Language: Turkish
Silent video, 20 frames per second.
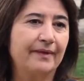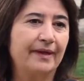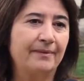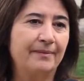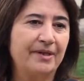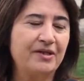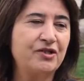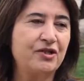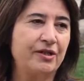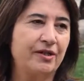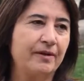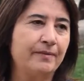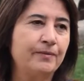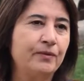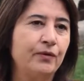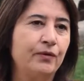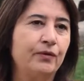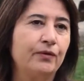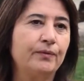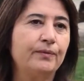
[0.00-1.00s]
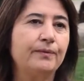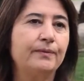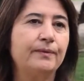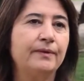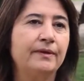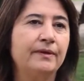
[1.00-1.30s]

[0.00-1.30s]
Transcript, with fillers: başaramıyorum.